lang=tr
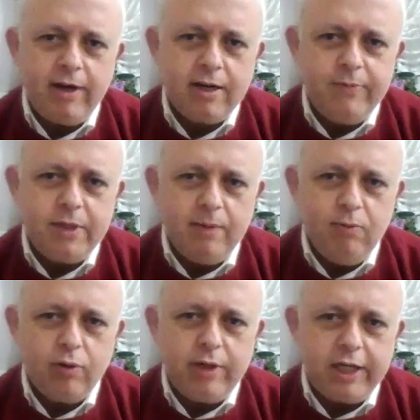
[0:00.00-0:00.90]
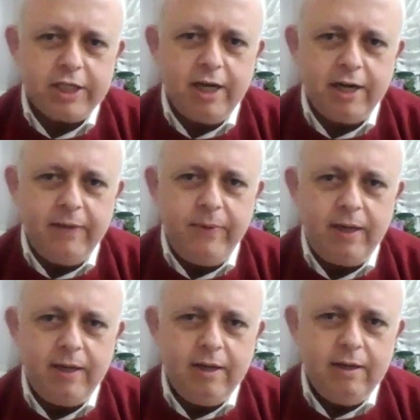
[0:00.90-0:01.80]
farklı bir tablo ortaya çıkar
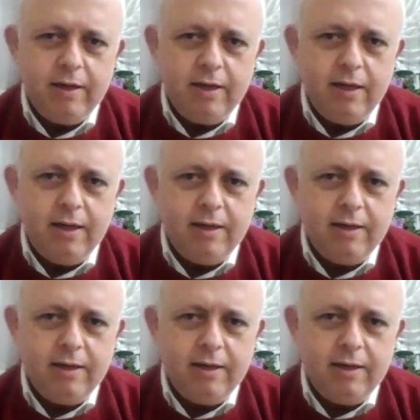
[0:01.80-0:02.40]
gibi. Ee,